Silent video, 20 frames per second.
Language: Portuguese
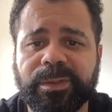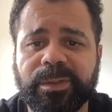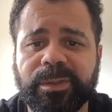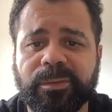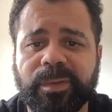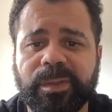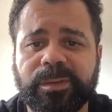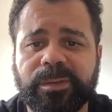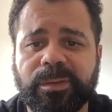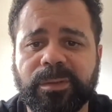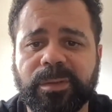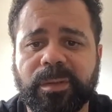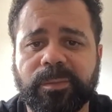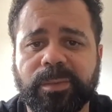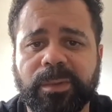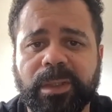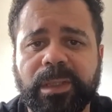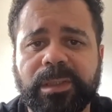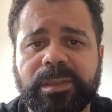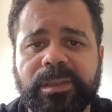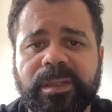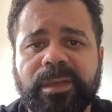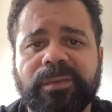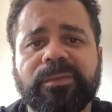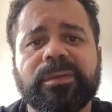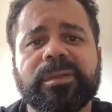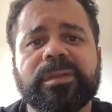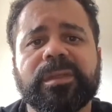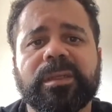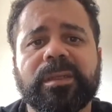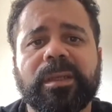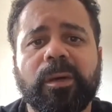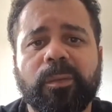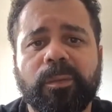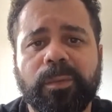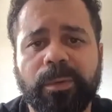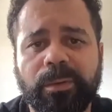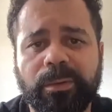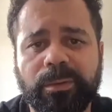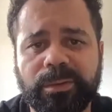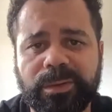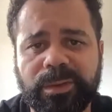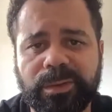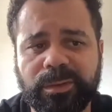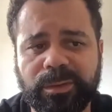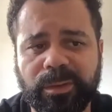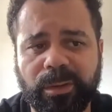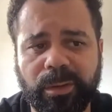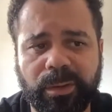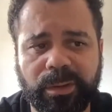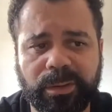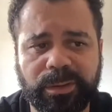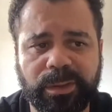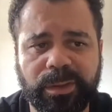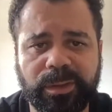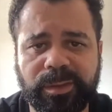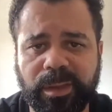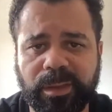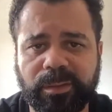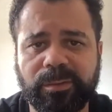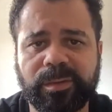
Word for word: A gente não questiona, porque se você dá um pouco de sorte,